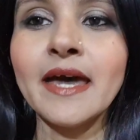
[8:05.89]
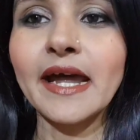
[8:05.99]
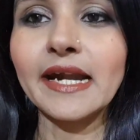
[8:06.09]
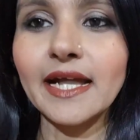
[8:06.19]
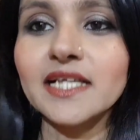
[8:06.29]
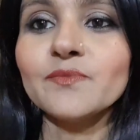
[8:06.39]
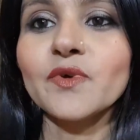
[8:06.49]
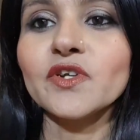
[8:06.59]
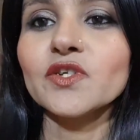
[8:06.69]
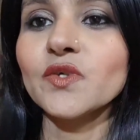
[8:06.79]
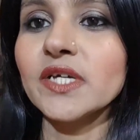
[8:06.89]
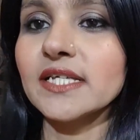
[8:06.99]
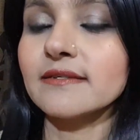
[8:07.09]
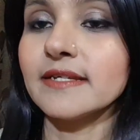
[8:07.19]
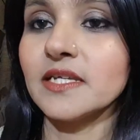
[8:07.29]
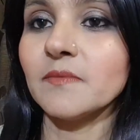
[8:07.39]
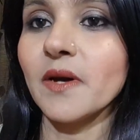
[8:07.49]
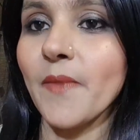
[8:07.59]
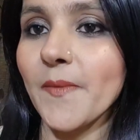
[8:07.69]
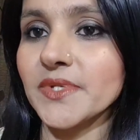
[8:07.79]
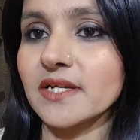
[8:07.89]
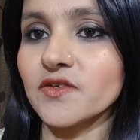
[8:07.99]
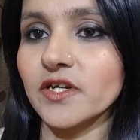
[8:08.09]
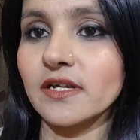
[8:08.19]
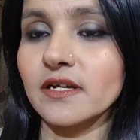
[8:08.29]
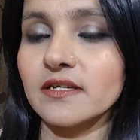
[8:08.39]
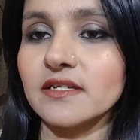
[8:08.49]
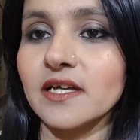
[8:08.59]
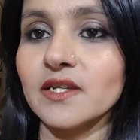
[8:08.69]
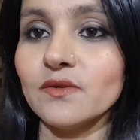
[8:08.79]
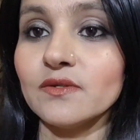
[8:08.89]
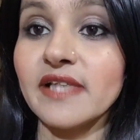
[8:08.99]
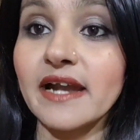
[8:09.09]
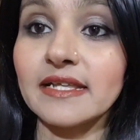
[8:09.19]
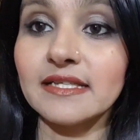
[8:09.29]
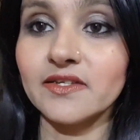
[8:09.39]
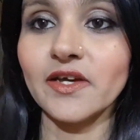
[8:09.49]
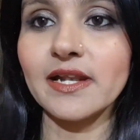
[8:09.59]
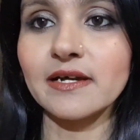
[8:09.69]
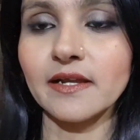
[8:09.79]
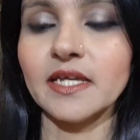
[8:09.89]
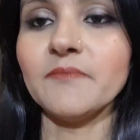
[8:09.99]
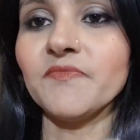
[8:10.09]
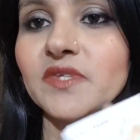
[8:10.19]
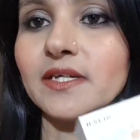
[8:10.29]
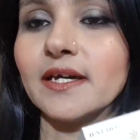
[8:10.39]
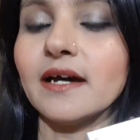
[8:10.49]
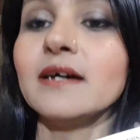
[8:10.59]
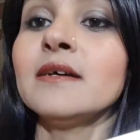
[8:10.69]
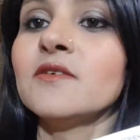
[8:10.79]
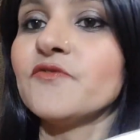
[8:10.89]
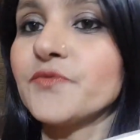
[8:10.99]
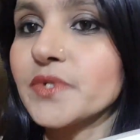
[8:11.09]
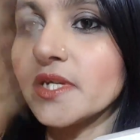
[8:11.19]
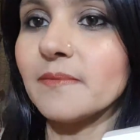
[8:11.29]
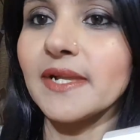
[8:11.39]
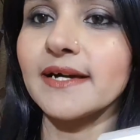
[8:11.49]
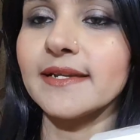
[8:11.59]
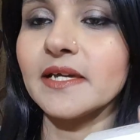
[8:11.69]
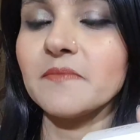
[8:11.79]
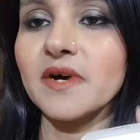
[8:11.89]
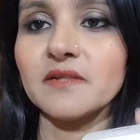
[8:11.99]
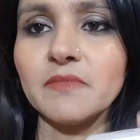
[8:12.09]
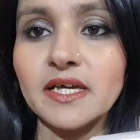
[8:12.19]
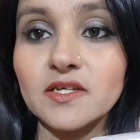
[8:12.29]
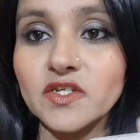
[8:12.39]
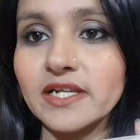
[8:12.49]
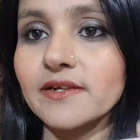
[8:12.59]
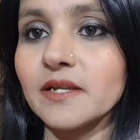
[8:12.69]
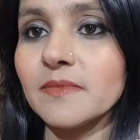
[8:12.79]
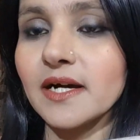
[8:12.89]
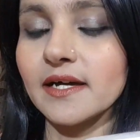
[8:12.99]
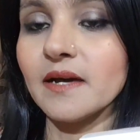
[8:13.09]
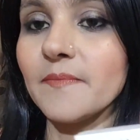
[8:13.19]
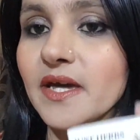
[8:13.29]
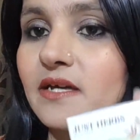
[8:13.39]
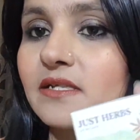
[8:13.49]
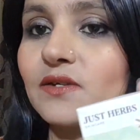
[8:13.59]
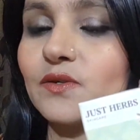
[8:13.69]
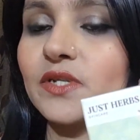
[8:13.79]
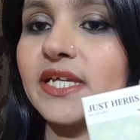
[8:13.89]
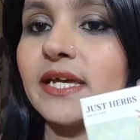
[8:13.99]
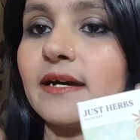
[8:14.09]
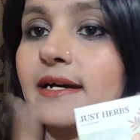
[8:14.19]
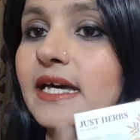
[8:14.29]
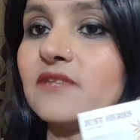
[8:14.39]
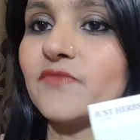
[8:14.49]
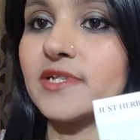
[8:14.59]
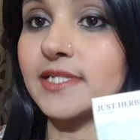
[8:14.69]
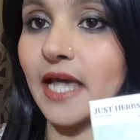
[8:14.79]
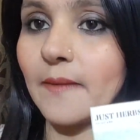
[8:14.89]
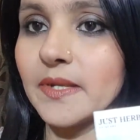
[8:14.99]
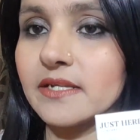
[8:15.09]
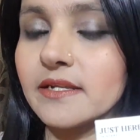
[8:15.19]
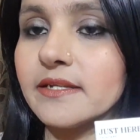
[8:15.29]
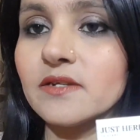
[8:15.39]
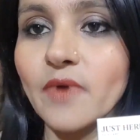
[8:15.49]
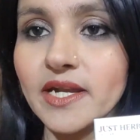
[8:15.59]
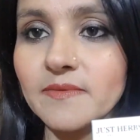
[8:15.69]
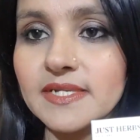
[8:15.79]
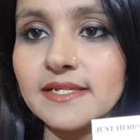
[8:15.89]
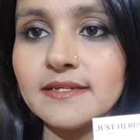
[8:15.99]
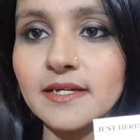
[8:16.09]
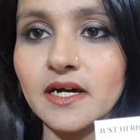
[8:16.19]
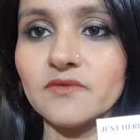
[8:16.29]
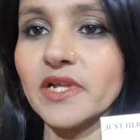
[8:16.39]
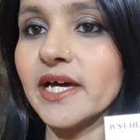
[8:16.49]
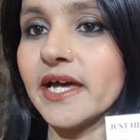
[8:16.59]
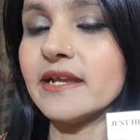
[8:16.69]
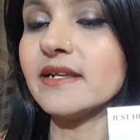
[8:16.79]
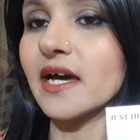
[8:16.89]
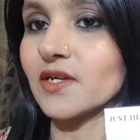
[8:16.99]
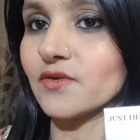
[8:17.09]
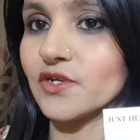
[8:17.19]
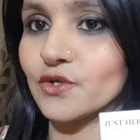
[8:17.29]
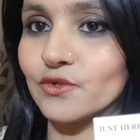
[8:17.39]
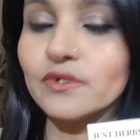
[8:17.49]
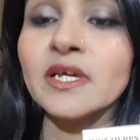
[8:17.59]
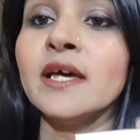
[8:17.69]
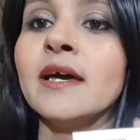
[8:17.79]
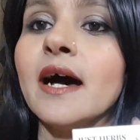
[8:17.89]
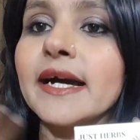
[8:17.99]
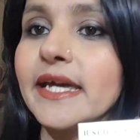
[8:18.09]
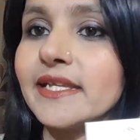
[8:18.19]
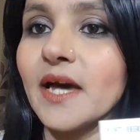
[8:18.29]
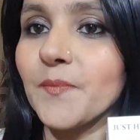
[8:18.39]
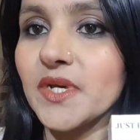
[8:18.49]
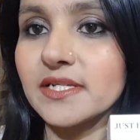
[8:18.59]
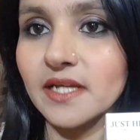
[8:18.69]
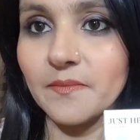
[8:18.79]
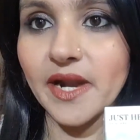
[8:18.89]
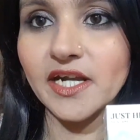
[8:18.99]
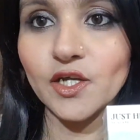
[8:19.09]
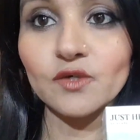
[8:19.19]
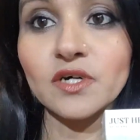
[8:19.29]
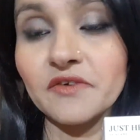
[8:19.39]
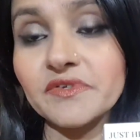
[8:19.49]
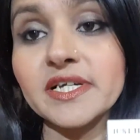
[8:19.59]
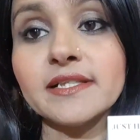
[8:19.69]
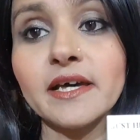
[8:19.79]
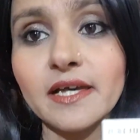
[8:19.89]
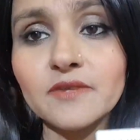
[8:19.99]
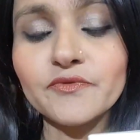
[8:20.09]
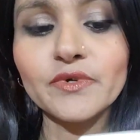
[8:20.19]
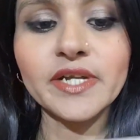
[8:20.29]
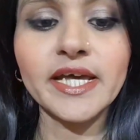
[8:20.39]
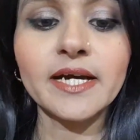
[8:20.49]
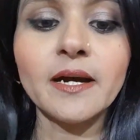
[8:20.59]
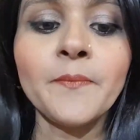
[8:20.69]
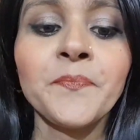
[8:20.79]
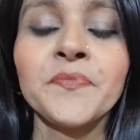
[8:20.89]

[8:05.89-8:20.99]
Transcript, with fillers: एंड लास्ट प्रोडक्ट जो इस रिजीम का मैं आपके साथ शेयर करने जा रही हूँ दैट इज़ जेल क्रीम जी हाँ सिरम लगाने के बाद में एक जेल क्रीम लगाना बेहद ज़रूरी है अगेन विद सेम इंग्रेडिएंट वाइटामिन सी आंवला एंड लैक्टोरिश रूट अगेन ये आपकी स्किन ब्राइटनिंग को काफ़ी ज़्यादा हेल्पफुल रहेगा